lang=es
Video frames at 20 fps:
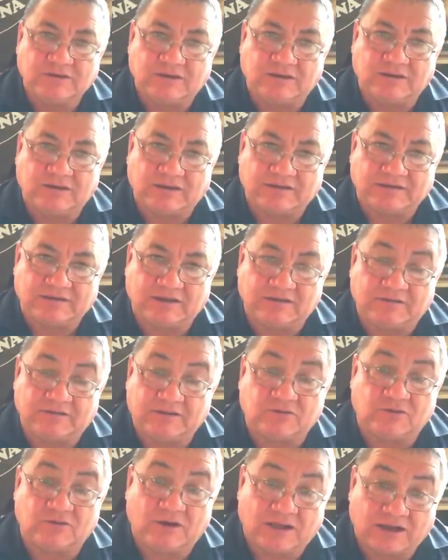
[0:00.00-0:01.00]
que tienen
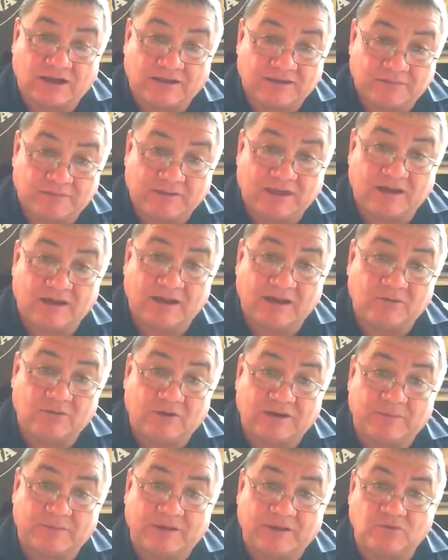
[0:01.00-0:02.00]
que ver con la Academia de la
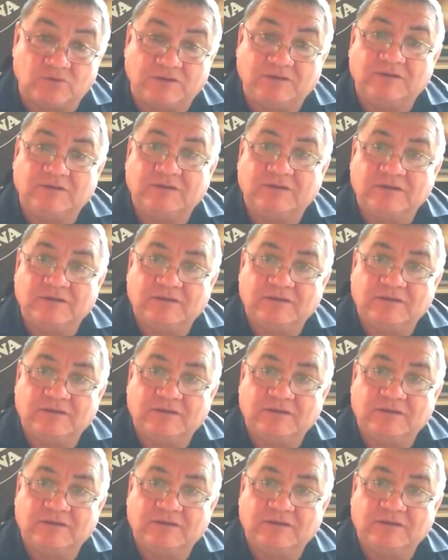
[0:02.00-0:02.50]
Lengua Arapanui